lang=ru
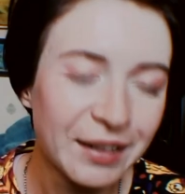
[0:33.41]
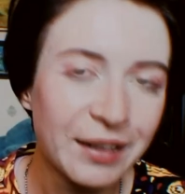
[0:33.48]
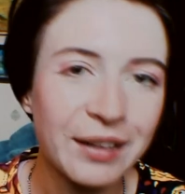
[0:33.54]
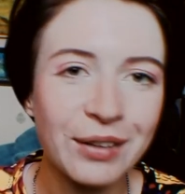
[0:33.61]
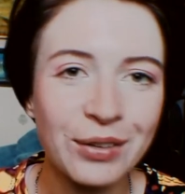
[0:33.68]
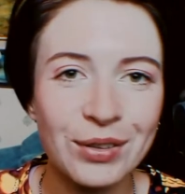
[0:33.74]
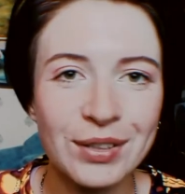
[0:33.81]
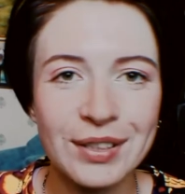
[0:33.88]

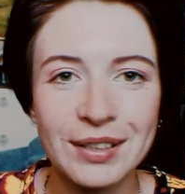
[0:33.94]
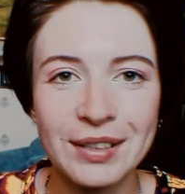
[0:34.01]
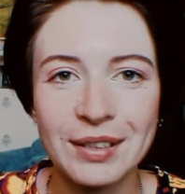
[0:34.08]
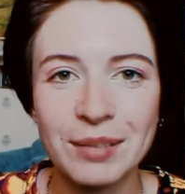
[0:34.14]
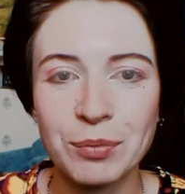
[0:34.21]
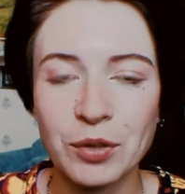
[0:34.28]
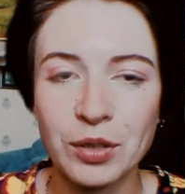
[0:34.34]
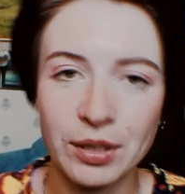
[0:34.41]
люди
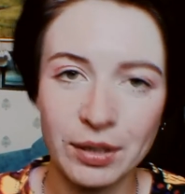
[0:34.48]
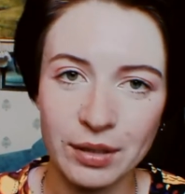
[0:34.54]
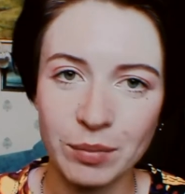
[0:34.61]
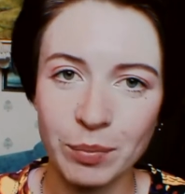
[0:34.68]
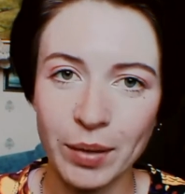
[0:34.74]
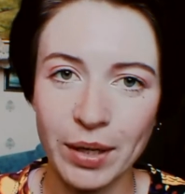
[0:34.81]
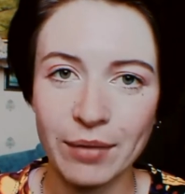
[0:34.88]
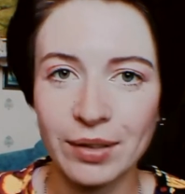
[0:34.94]
немного
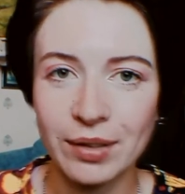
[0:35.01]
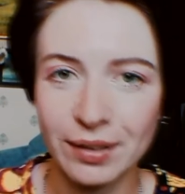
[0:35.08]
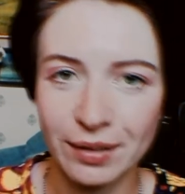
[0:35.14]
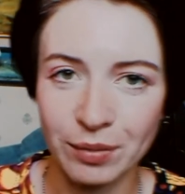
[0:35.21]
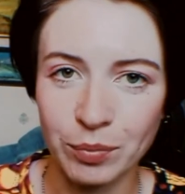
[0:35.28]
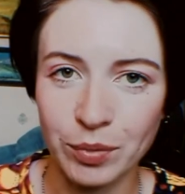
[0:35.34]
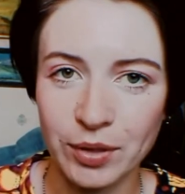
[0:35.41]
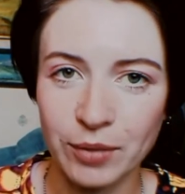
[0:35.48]

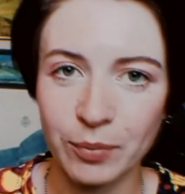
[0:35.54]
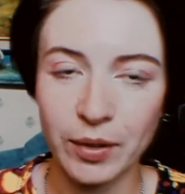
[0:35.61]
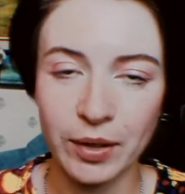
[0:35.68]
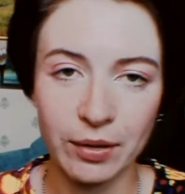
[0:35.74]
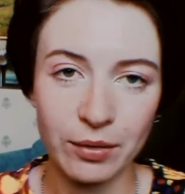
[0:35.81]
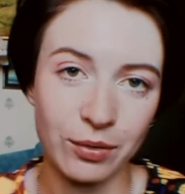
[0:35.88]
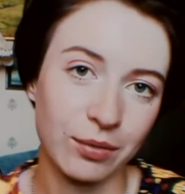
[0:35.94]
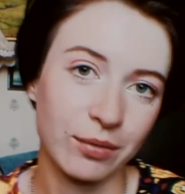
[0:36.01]
неправильно
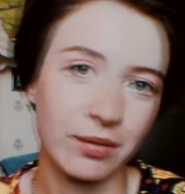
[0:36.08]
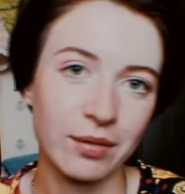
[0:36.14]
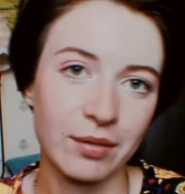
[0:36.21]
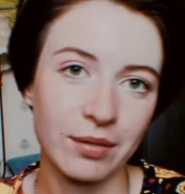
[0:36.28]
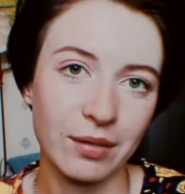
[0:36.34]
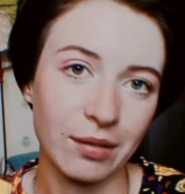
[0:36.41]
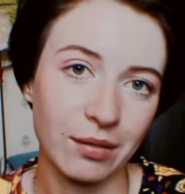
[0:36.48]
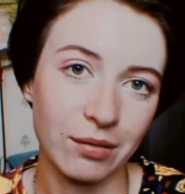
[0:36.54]
понимают
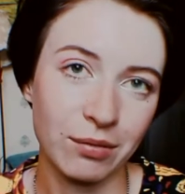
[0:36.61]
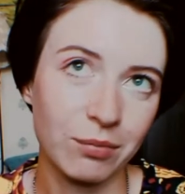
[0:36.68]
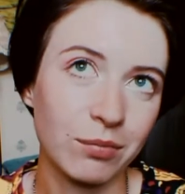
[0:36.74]
э,